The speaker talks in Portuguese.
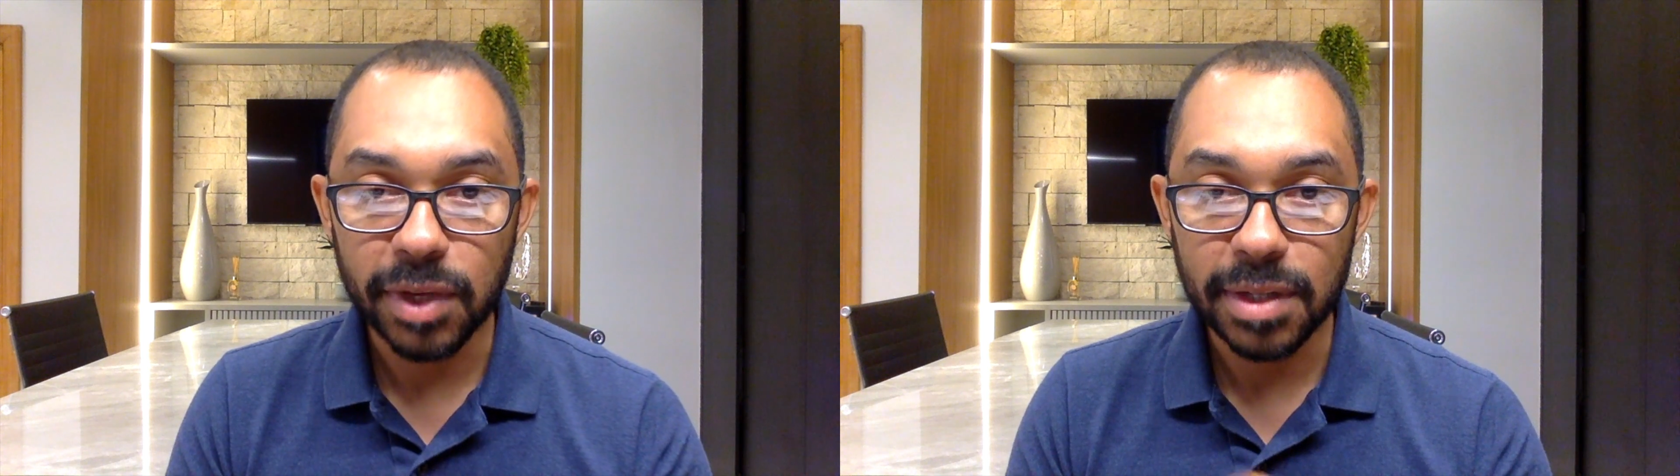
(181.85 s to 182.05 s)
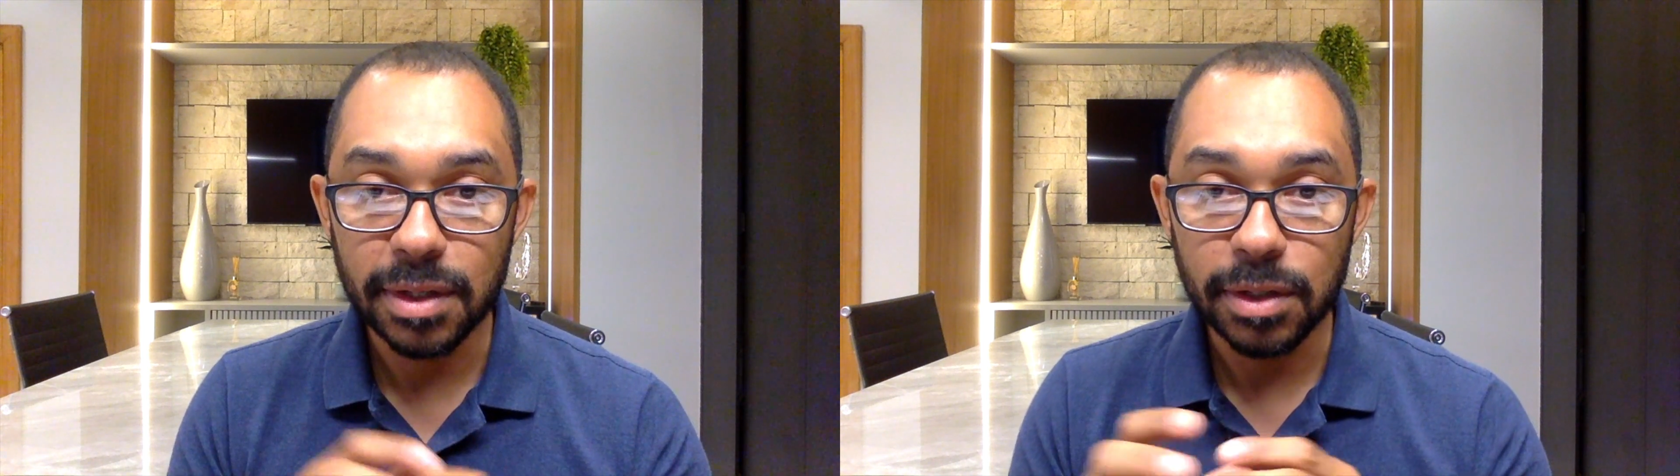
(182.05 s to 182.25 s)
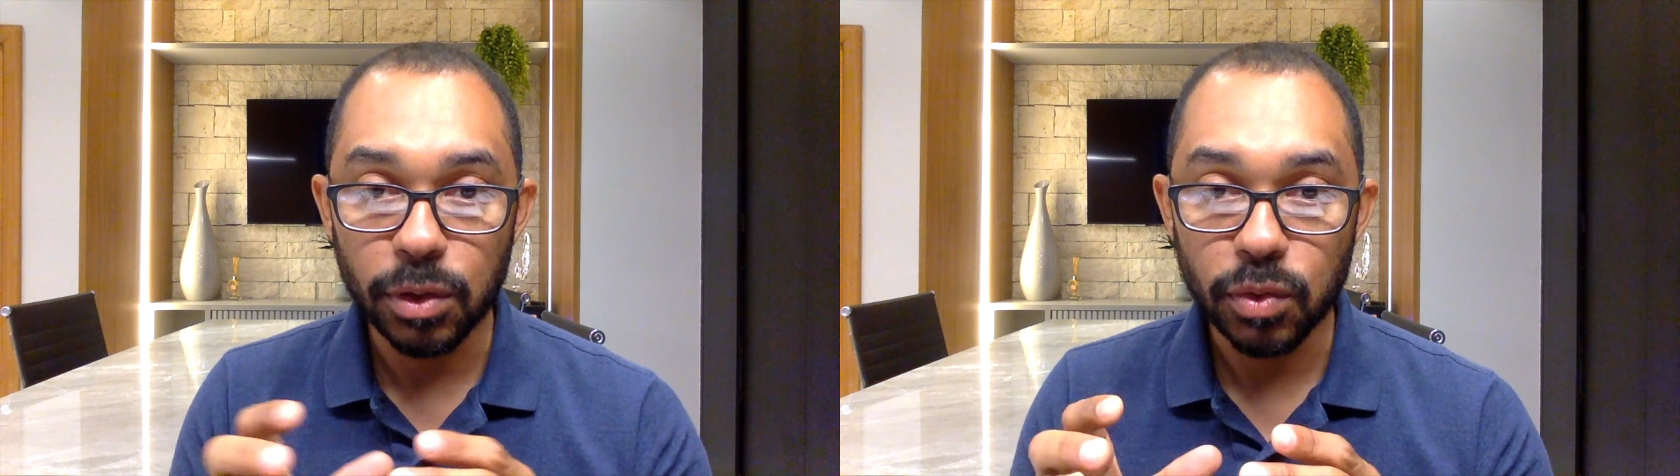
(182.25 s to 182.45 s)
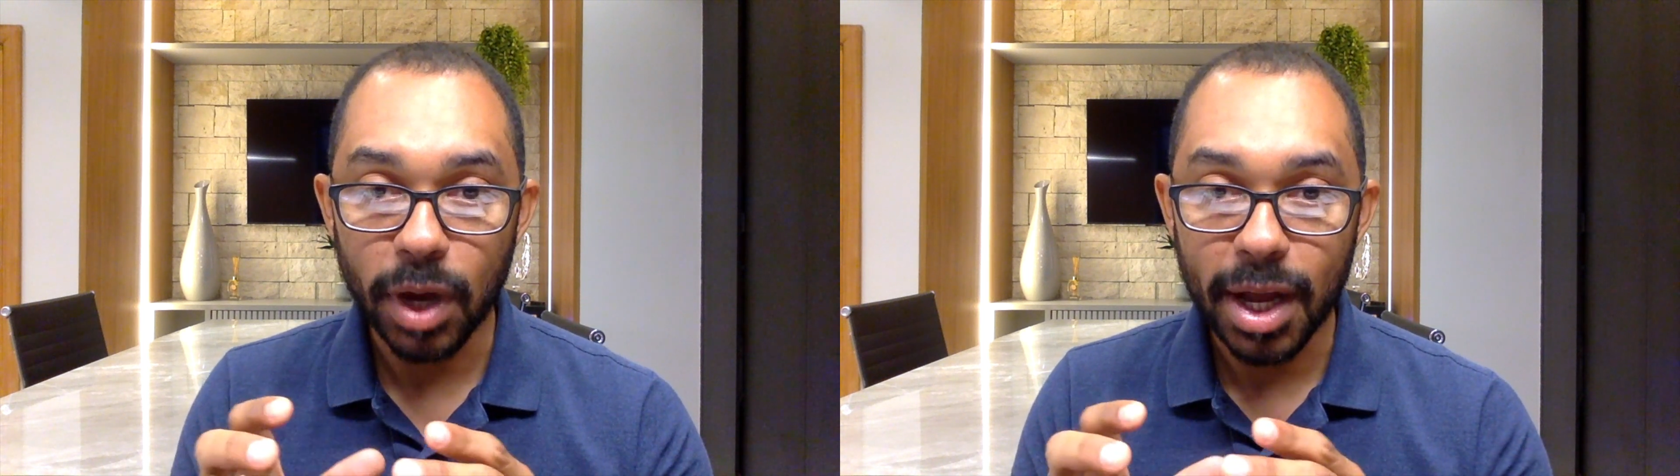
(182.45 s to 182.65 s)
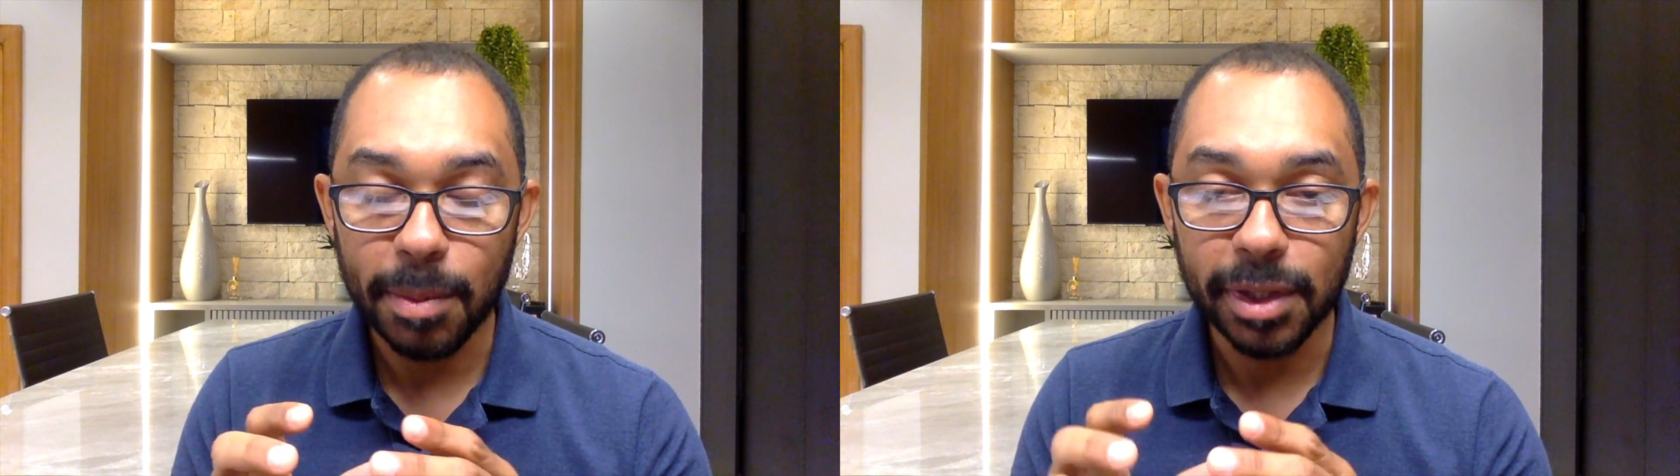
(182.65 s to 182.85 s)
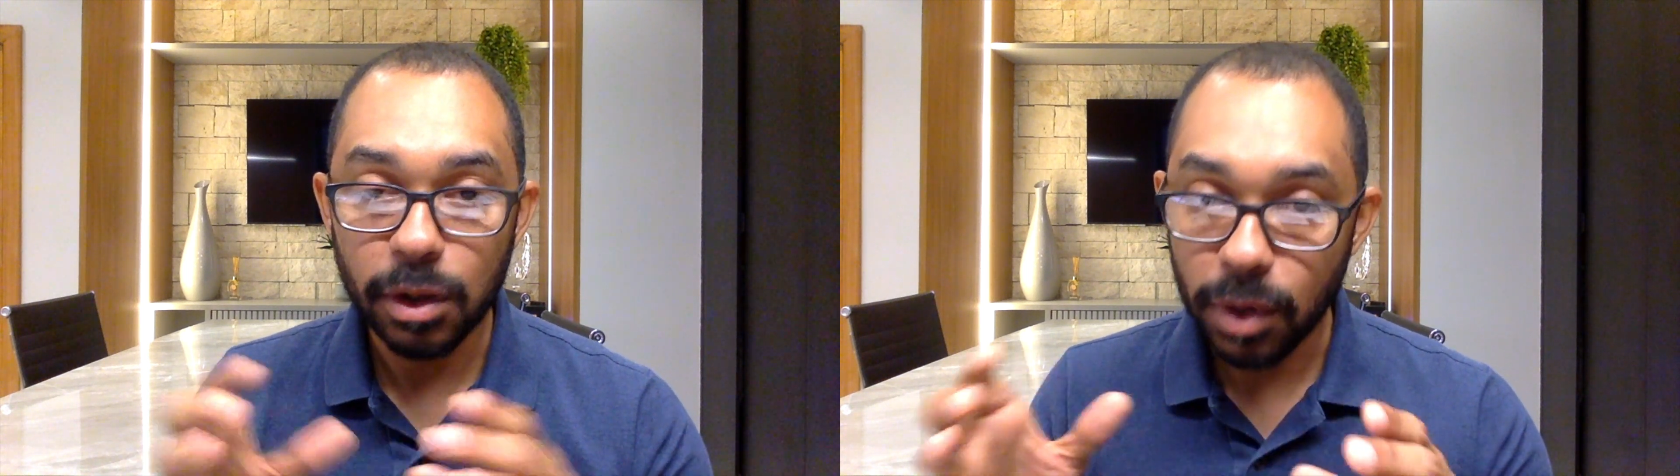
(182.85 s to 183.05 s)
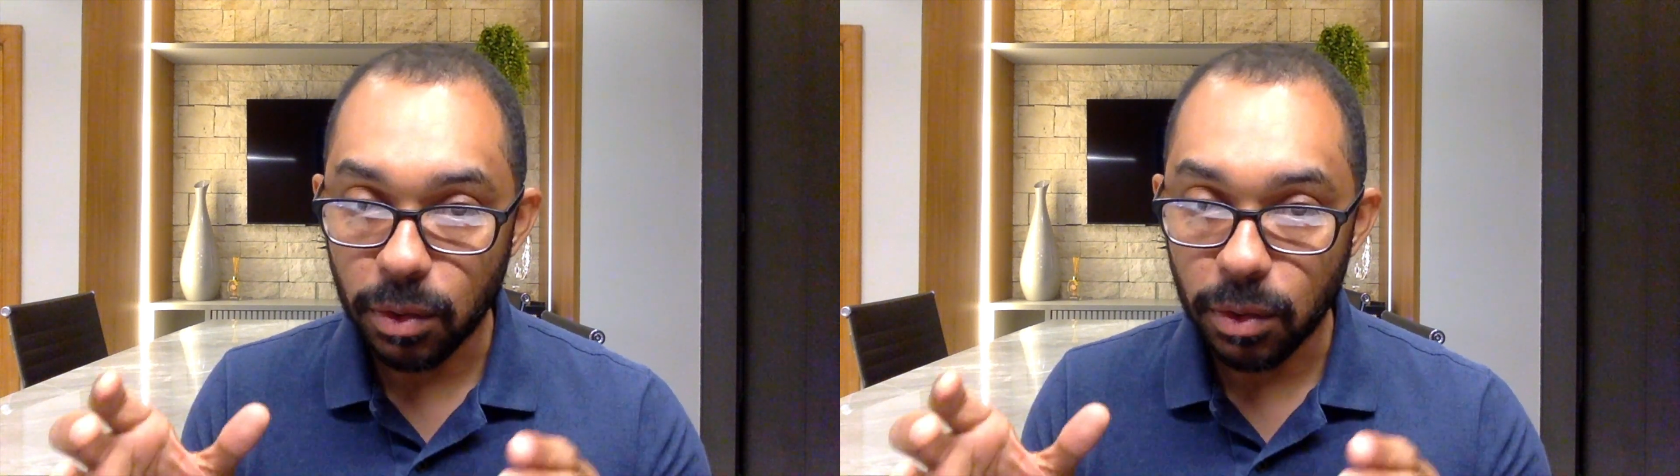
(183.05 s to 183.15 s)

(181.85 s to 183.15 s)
vezes isso acaba não